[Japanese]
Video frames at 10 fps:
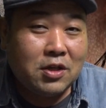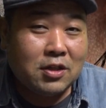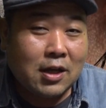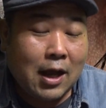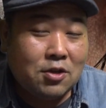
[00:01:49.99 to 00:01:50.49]
行っ
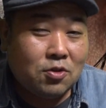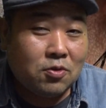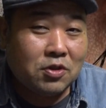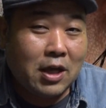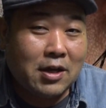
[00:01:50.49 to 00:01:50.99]
て鑑
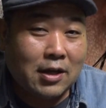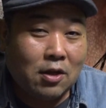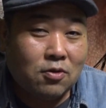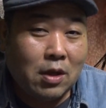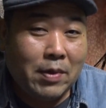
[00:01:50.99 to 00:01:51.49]
賞したい
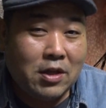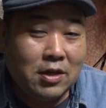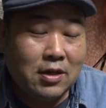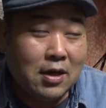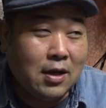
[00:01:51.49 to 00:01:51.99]
方のため
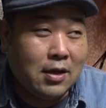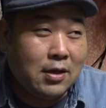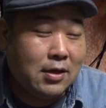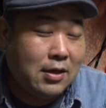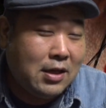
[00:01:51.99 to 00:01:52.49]
に、
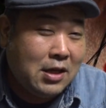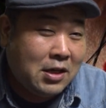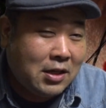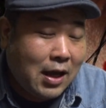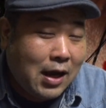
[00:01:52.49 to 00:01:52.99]
行
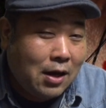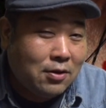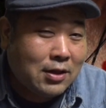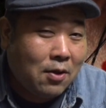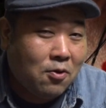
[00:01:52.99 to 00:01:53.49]
きたが
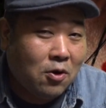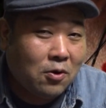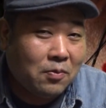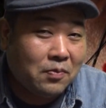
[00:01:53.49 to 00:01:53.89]
るさを